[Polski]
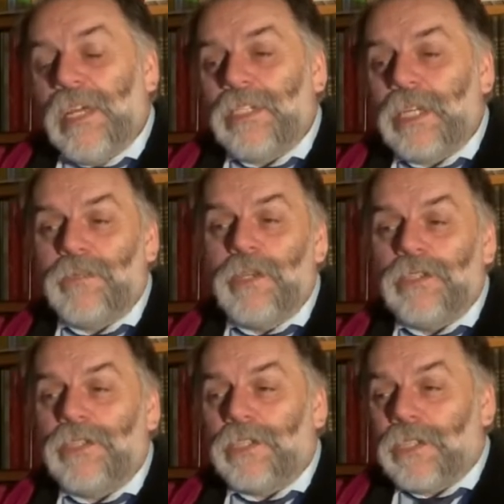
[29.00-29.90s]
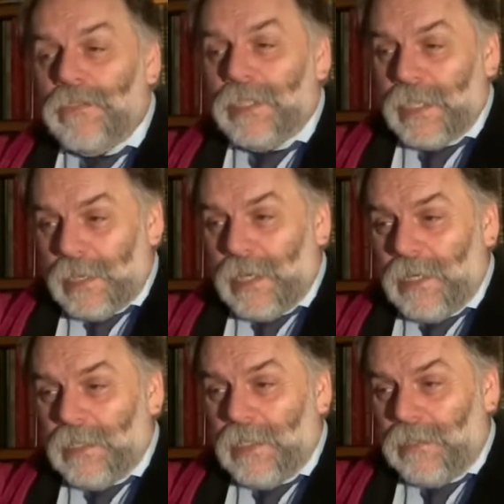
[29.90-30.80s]
Siedmiodcinkowy
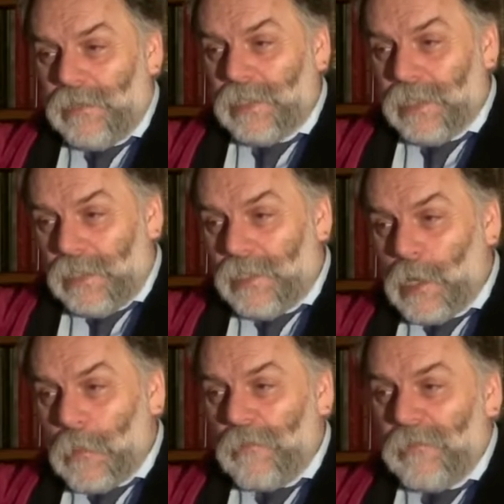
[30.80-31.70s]
serial telewizyjny